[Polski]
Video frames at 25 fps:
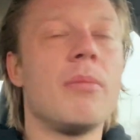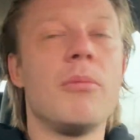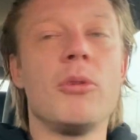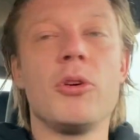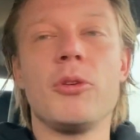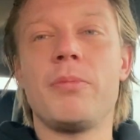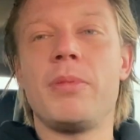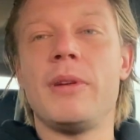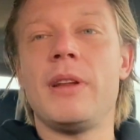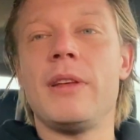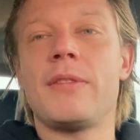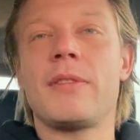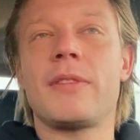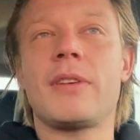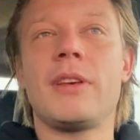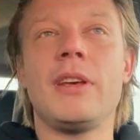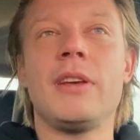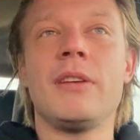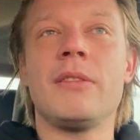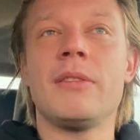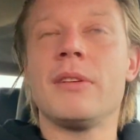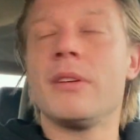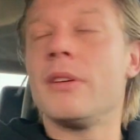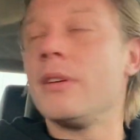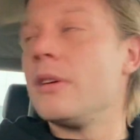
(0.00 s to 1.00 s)
mój
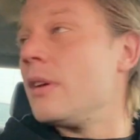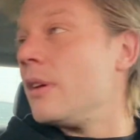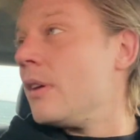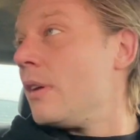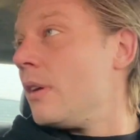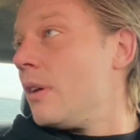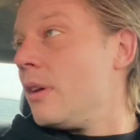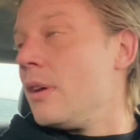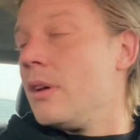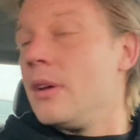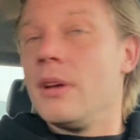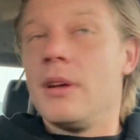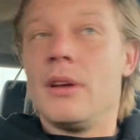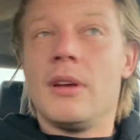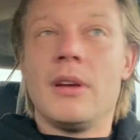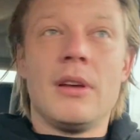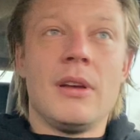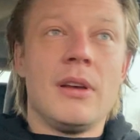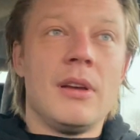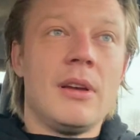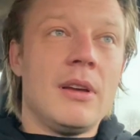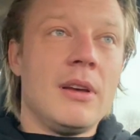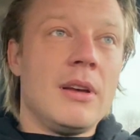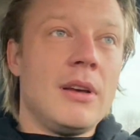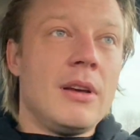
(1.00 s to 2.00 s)
bliski,
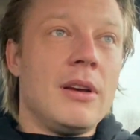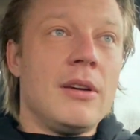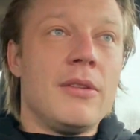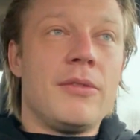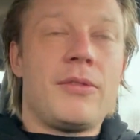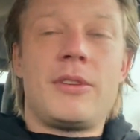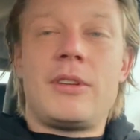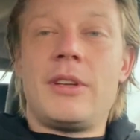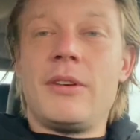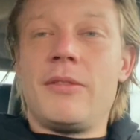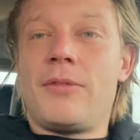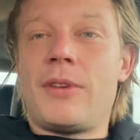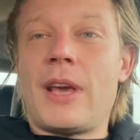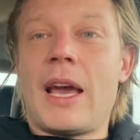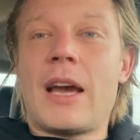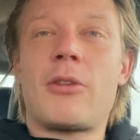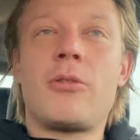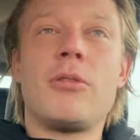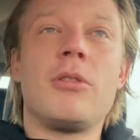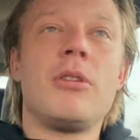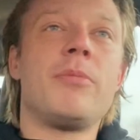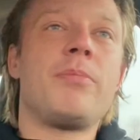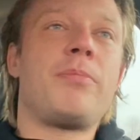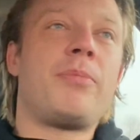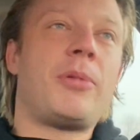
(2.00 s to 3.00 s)
w tym
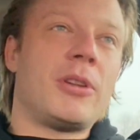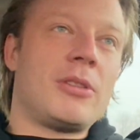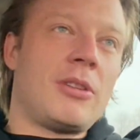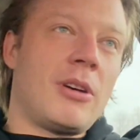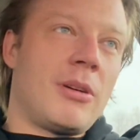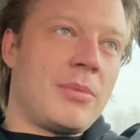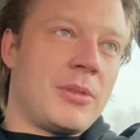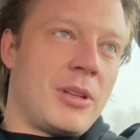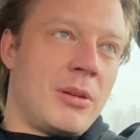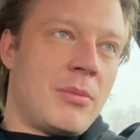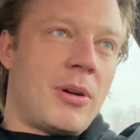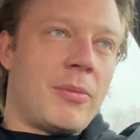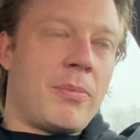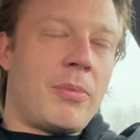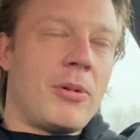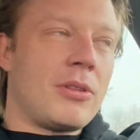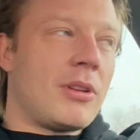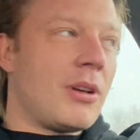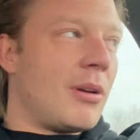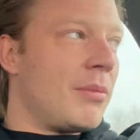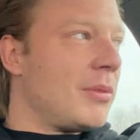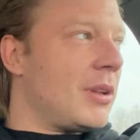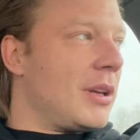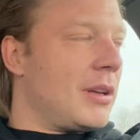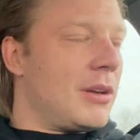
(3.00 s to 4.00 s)
wieku lub podobnym o
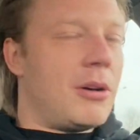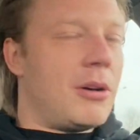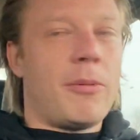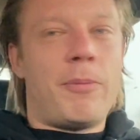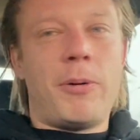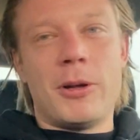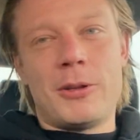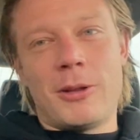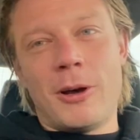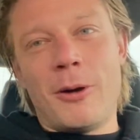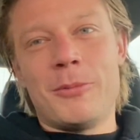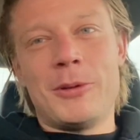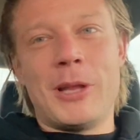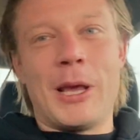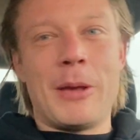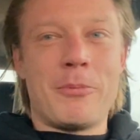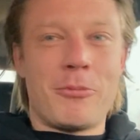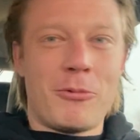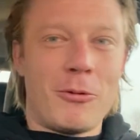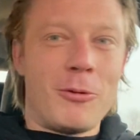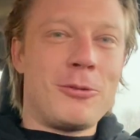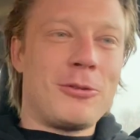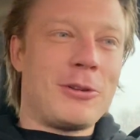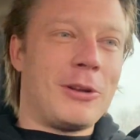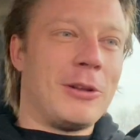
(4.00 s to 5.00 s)
podobnej, o podobnej
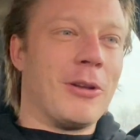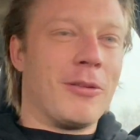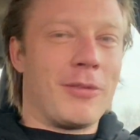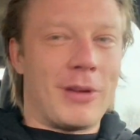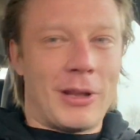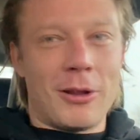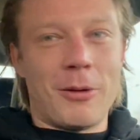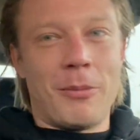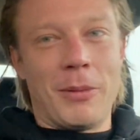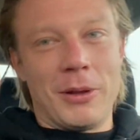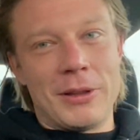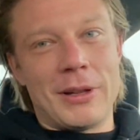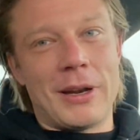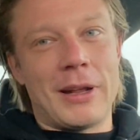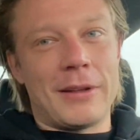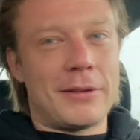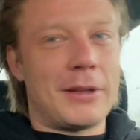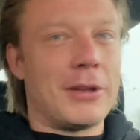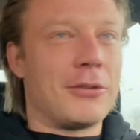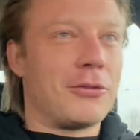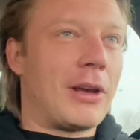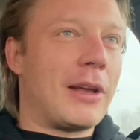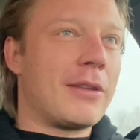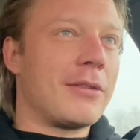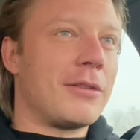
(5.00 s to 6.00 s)
płci, no wiadomo, teraz
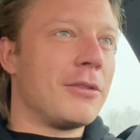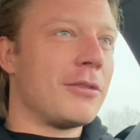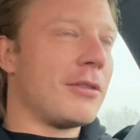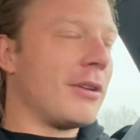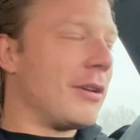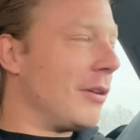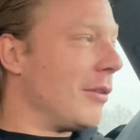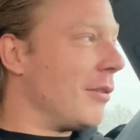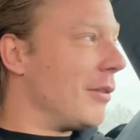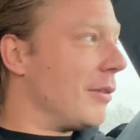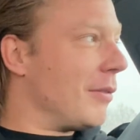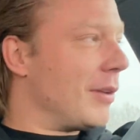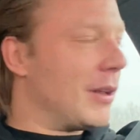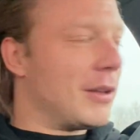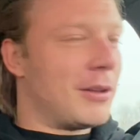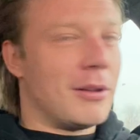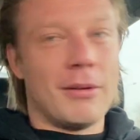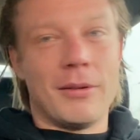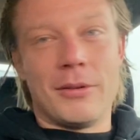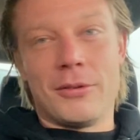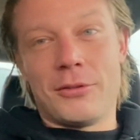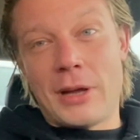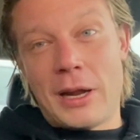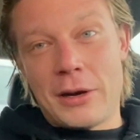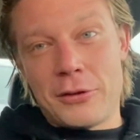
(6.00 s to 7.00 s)
te czasy, że
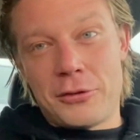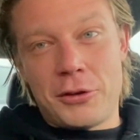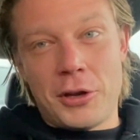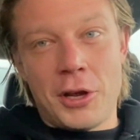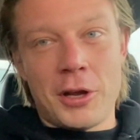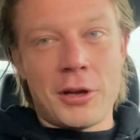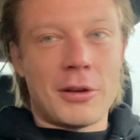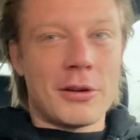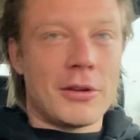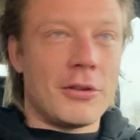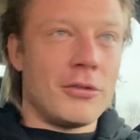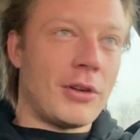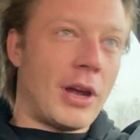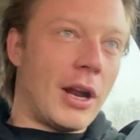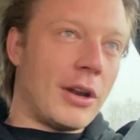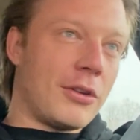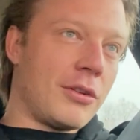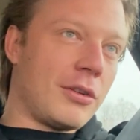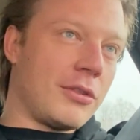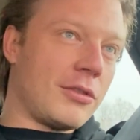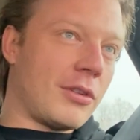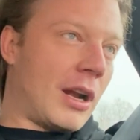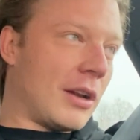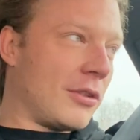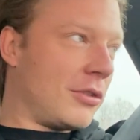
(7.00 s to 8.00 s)
wiadomo, żarcik,
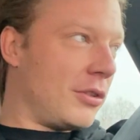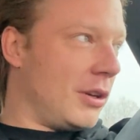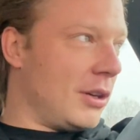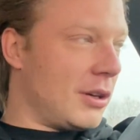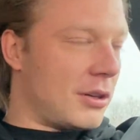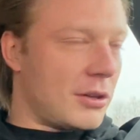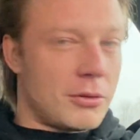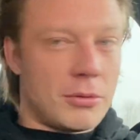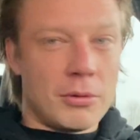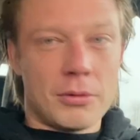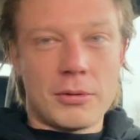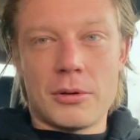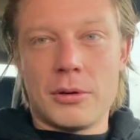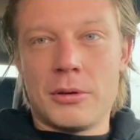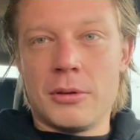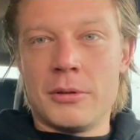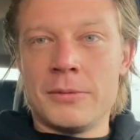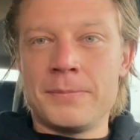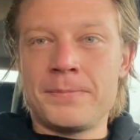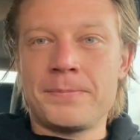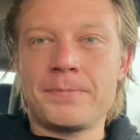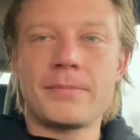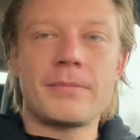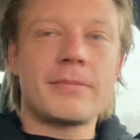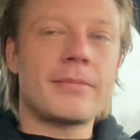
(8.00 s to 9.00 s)
żarcik, żarcik, kuku
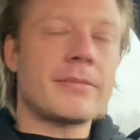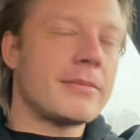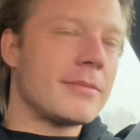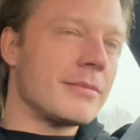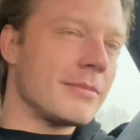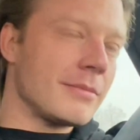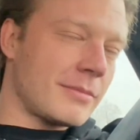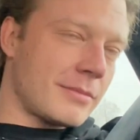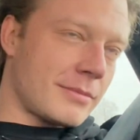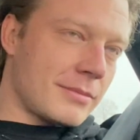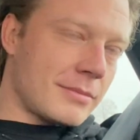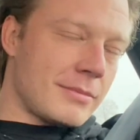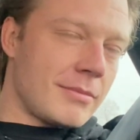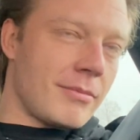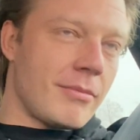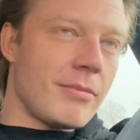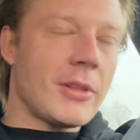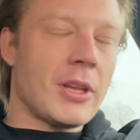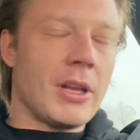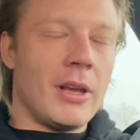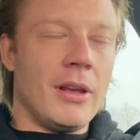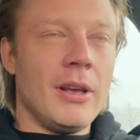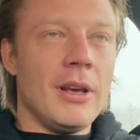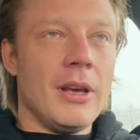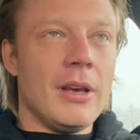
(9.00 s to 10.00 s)

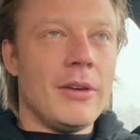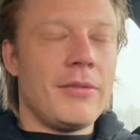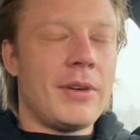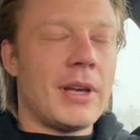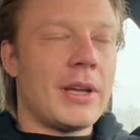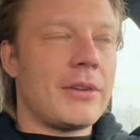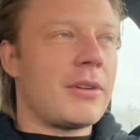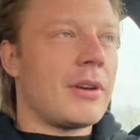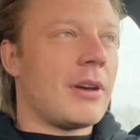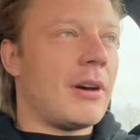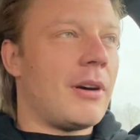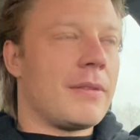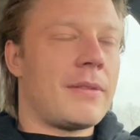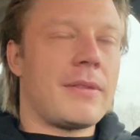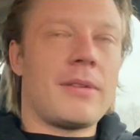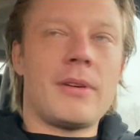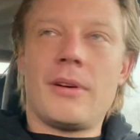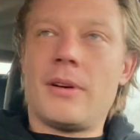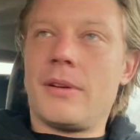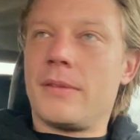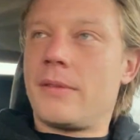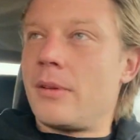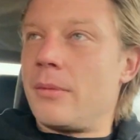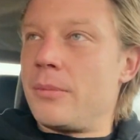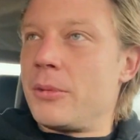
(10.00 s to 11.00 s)
wiecie o
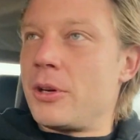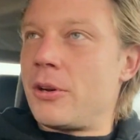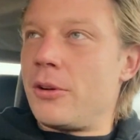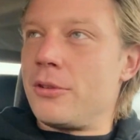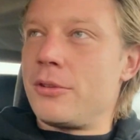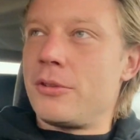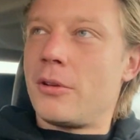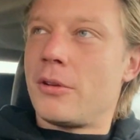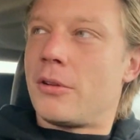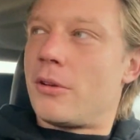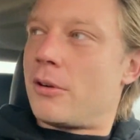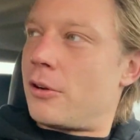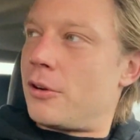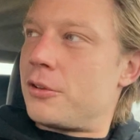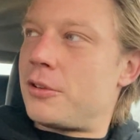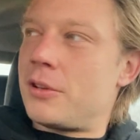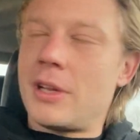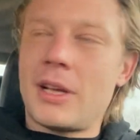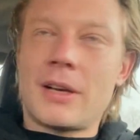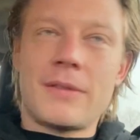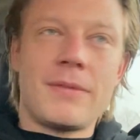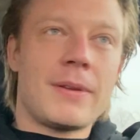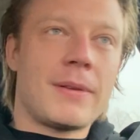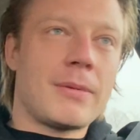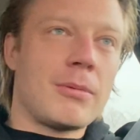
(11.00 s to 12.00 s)
co, o co mi chodziło, tylko się
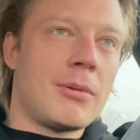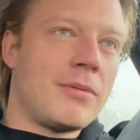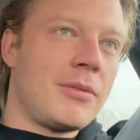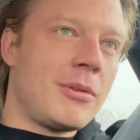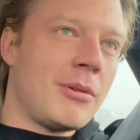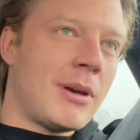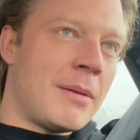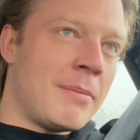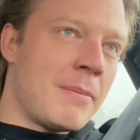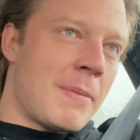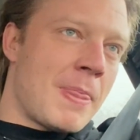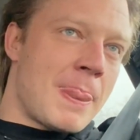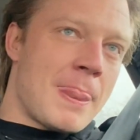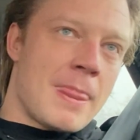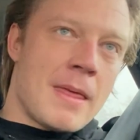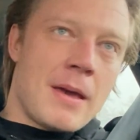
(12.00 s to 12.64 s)
tak wysłowiłem.